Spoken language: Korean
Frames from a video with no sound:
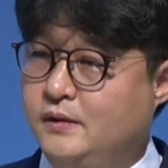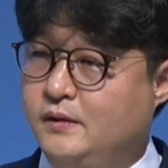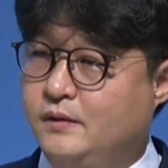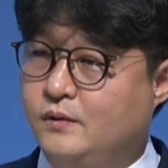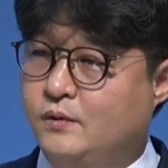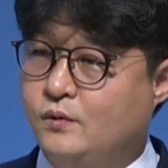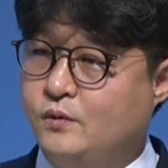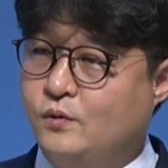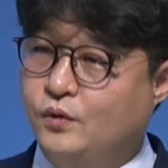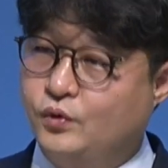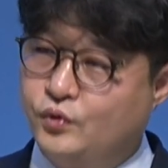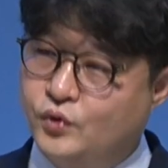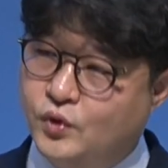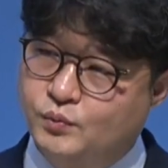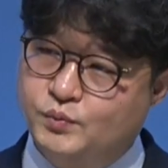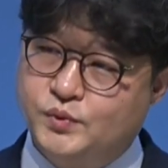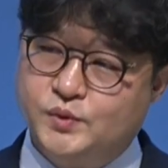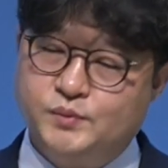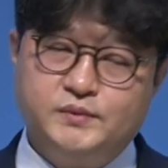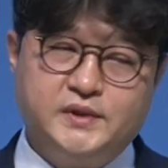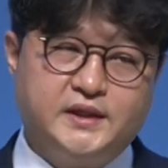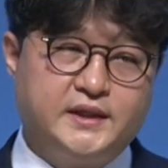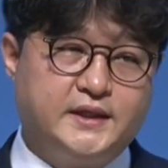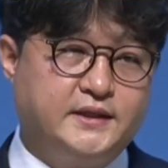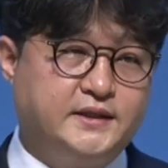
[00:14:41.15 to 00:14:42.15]

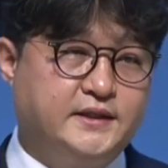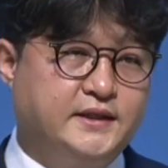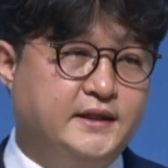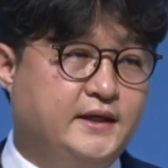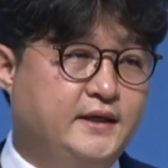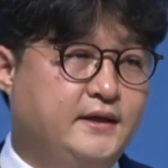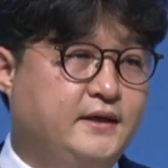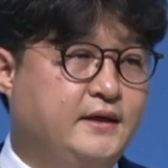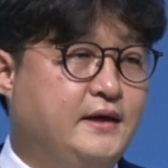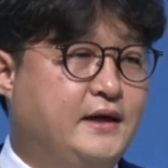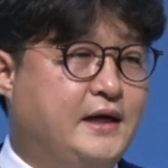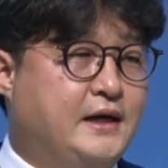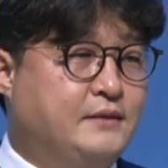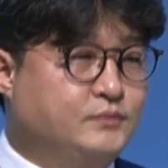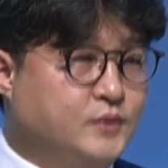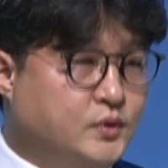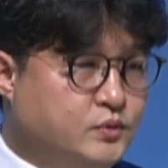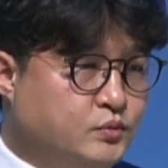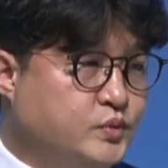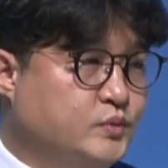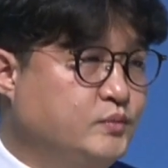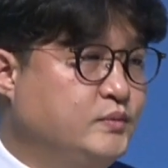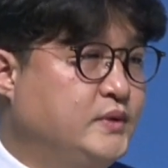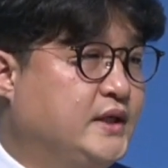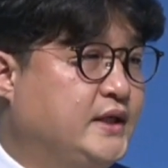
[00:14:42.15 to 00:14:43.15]
고통뿐만 아니라
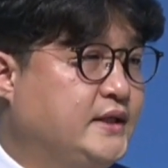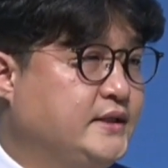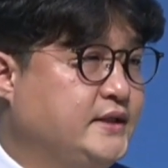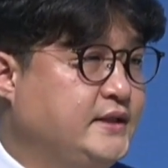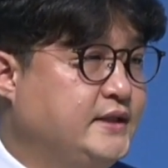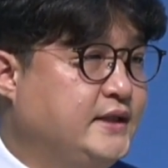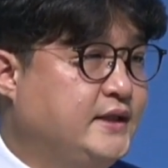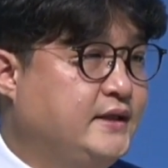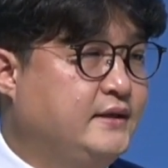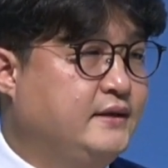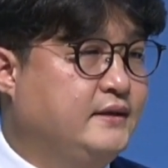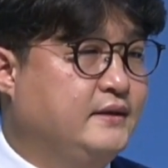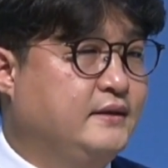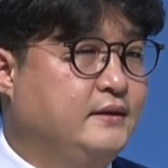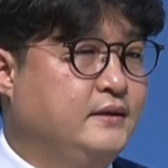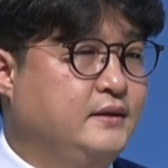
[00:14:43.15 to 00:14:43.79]
악몽뿐만 아니라